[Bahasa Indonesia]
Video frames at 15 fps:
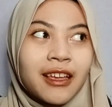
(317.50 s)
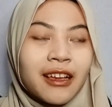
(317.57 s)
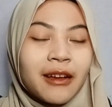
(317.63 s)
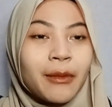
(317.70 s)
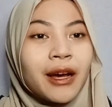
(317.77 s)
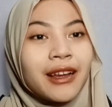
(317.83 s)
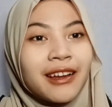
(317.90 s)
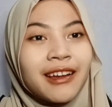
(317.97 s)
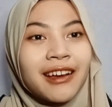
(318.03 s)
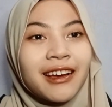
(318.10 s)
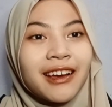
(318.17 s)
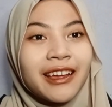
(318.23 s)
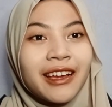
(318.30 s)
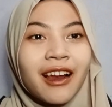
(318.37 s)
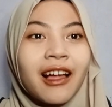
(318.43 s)

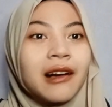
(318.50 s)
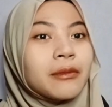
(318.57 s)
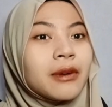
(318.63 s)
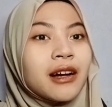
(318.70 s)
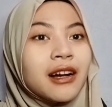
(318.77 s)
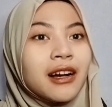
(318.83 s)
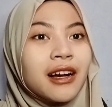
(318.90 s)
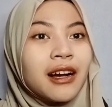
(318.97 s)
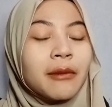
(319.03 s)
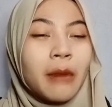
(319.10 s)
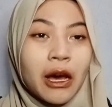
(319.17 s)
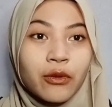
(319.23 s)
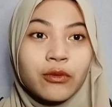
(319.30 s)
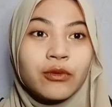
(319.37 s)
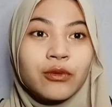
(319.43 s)
kemana yang lama
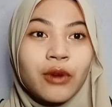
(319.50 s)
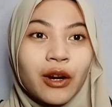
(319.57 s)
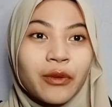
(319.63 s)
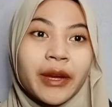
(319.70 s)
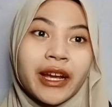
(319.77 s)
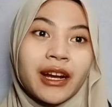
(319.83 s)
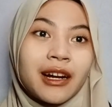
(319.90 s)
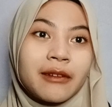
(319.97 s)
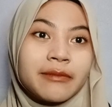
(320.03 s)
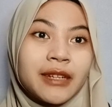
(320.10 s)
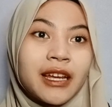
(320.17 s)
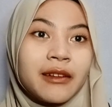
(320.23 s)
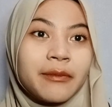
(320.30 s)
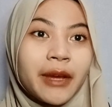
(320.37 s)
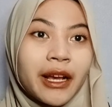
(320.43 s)
baru aku makeup
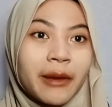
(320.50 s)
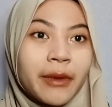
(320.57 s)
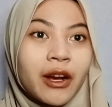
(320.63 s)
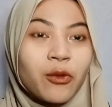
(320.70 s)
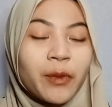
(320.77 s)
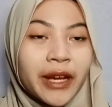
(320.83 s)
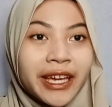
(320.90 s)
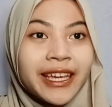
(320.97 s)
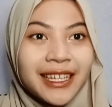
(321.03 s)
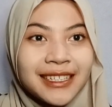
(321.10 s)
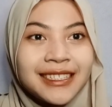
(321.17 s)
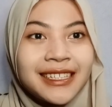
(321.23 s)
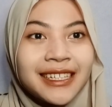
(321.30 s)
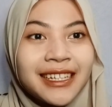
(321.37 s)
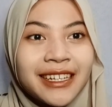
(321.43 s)
dan makeup yang aku pakai kayak
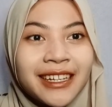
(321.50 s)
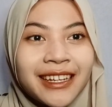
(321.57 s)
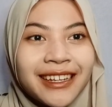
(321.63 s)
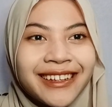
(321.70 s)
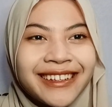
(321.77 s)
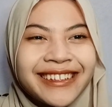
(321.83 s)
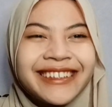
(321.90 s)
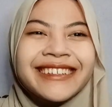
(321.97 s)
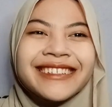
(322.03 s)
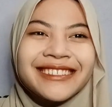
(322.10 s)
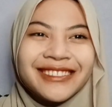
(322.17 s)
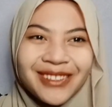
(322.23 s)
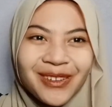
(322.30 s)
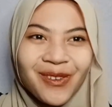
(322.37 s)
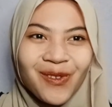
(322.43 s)
gini
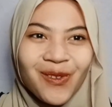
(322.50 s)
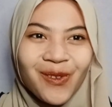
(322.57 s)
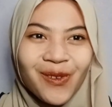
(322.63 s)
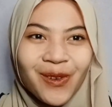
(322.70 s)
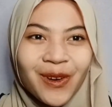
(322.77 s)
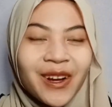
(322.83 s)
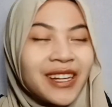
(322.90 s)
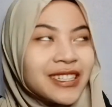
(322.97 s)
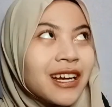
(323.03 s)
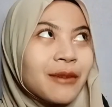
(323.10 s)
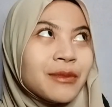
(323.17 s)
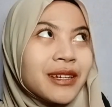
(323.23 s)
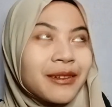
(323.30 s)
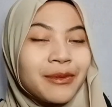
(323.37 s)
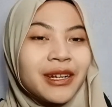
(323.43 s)
gitu gak
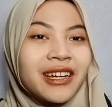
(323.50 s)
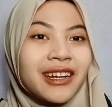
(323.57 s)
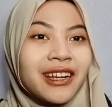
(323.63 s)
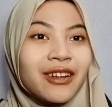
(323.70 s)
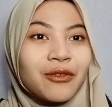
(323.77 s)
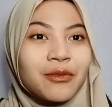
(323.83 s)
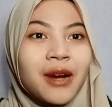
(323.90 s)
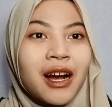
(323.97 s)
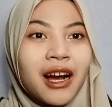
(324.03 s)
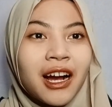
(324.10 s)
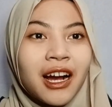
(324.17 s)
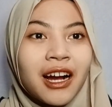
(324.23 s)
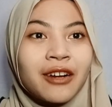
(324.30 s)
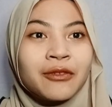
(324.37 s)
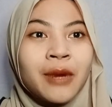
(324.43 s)
bener-bener ngerubah
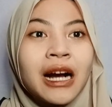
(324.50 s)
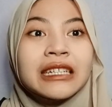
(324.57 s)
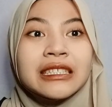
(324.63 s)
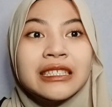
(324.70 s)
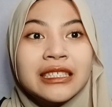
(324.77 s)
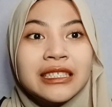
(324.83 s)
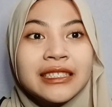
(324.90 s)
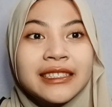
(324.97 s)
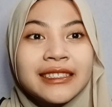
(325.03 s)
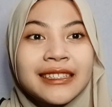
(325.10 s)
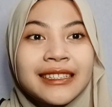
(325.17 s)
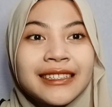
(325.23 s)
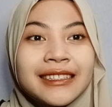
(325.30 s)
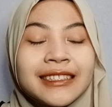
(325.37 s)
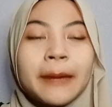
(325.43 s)
aku banget
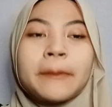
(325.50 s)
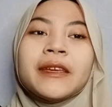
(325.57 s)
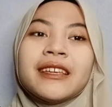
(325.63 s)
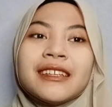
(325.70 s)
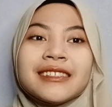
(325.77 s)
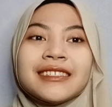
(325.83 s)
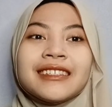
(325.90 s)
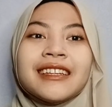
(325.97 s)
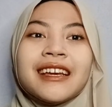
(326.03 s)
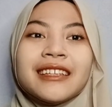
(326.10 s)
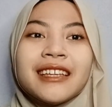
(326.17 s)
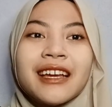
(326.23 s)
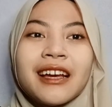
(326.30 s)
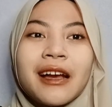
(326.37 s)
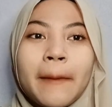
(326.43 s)
tapi
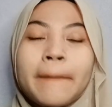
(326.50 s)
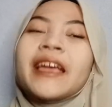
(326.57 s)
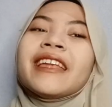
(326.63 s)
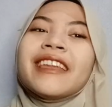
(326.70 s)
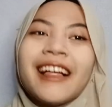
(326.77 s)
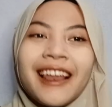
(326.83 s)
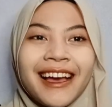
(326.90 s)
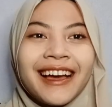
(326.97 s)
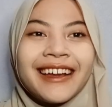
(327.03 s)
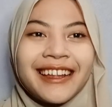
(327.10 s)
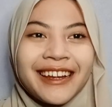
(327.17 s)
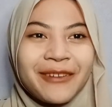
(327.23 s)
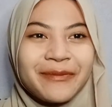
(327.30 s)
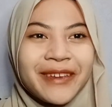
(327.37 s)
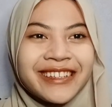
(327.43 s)
setidaknya beda lah
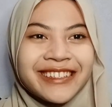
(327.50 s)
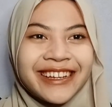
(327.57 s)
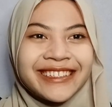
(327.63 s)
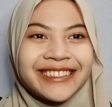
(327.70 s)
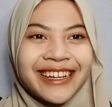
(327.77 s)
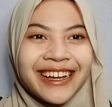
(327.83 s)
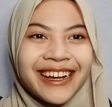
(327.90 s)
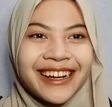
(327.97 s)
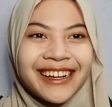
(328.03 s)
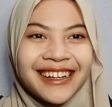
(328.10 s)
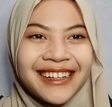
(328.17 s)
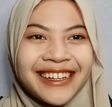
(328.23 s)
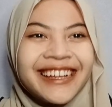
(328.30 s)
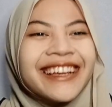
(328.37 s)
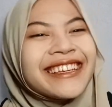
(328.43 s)
dari yang biasanya
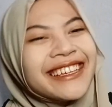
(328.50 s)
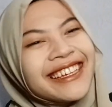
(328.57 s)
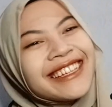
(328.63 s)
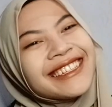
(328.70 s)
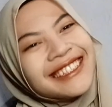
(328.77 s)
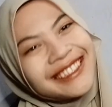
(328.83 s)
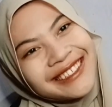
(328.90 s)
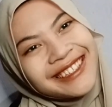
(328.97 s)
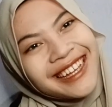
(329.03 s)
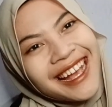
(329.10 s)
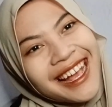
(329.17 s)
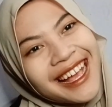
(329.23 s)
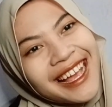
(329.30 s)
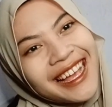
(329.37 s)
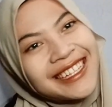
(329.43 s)
gitu
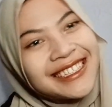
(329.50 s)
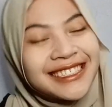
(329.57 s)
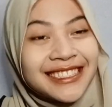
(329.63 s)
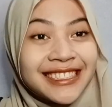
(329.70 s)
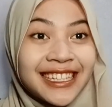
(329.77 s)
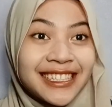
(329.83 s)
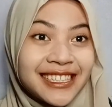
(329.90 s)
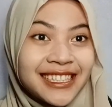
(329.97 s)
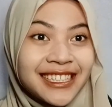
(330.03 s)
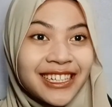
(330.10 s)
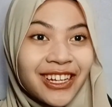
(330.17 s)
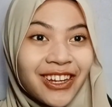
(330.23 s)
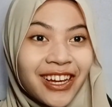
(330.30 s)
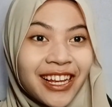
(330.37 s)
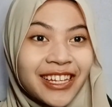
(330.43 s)
guys jadi
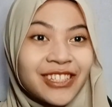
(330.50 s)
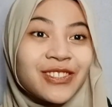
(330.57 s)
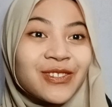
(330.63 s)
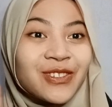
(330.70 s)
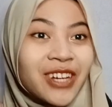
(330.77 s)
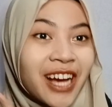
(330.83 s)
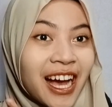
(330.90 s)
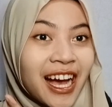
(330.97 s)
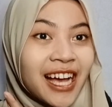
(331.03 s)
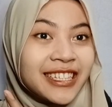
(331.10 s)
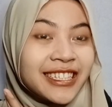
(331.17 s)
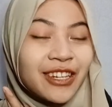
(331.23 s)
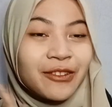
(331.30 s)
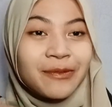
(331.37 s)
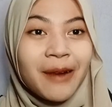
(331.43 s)
kalau kalian suka
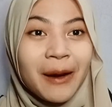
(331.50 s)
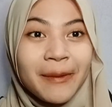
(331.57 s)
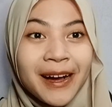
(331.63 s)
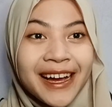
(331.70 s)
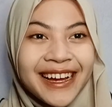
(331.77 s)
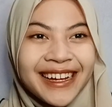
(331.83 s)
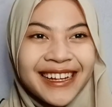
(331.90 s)
jangan lupa apa